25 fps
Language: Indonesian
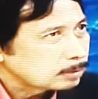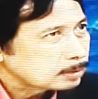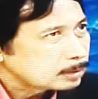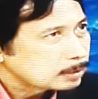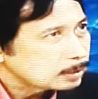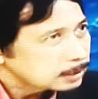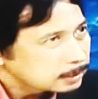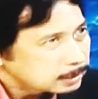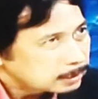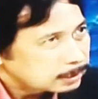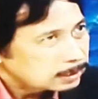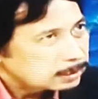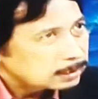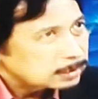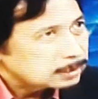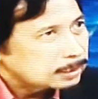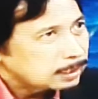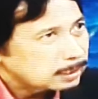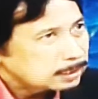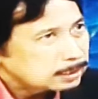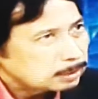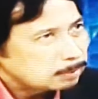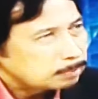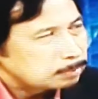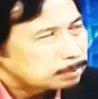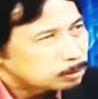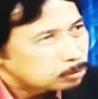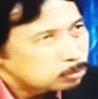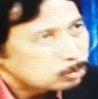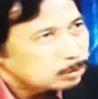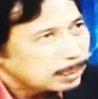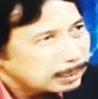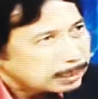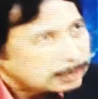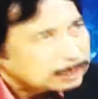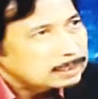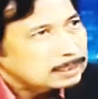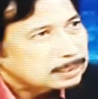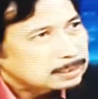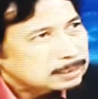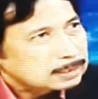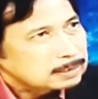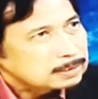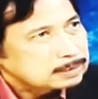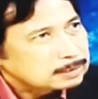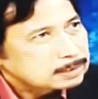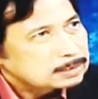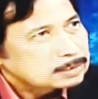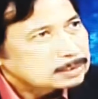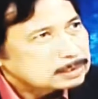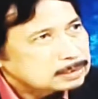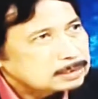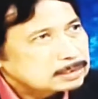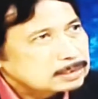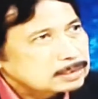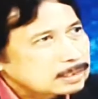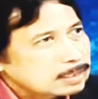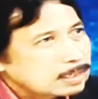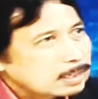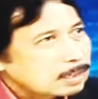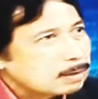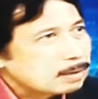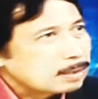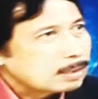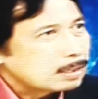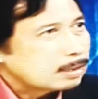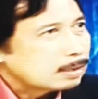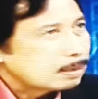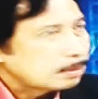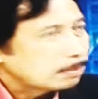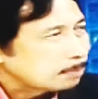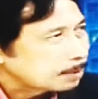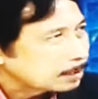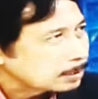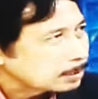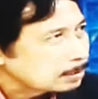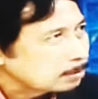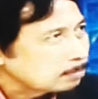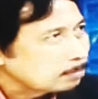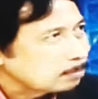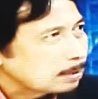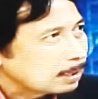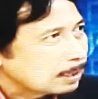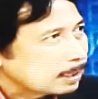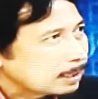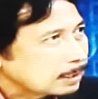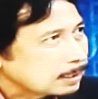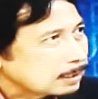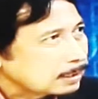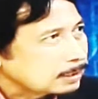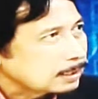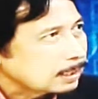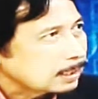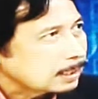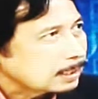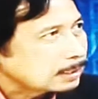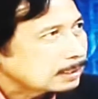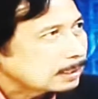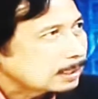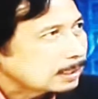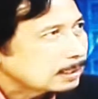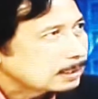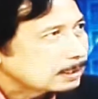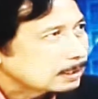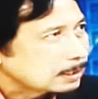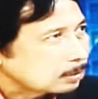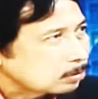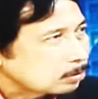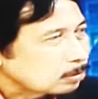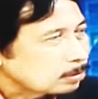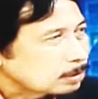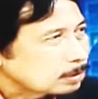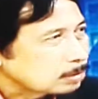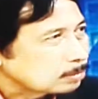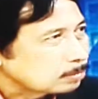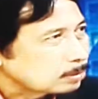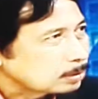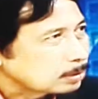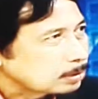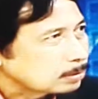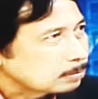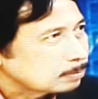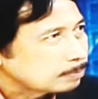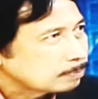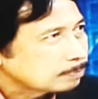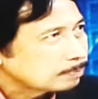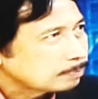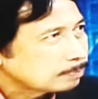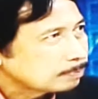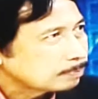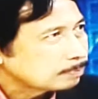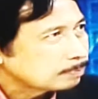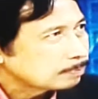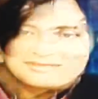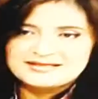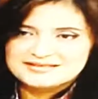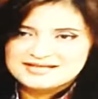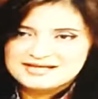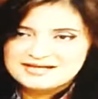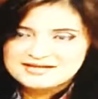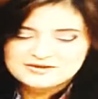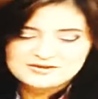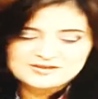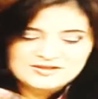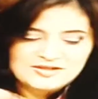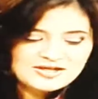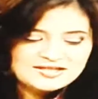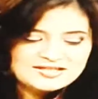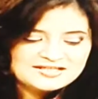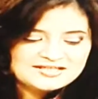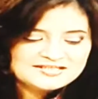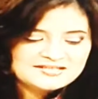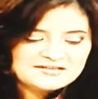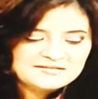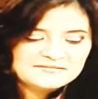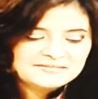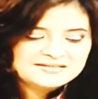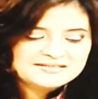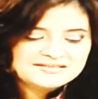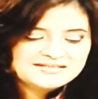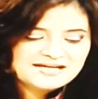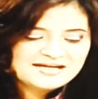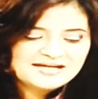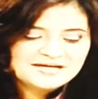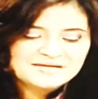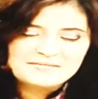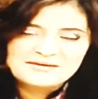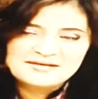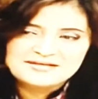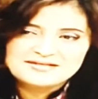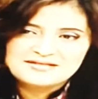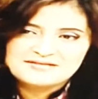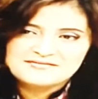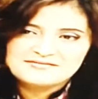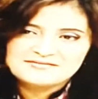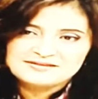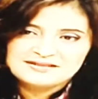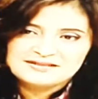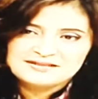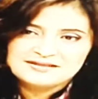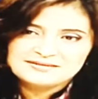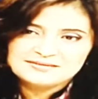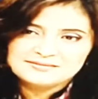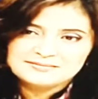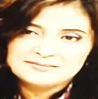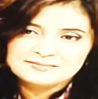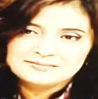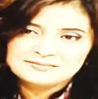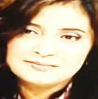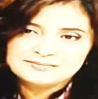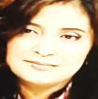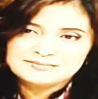setidak-tidaknya mengurangi secara Baik. maksimal kejahatan terorisme itu. Ya, sekaligus closing statement silakan Pak Saifullah.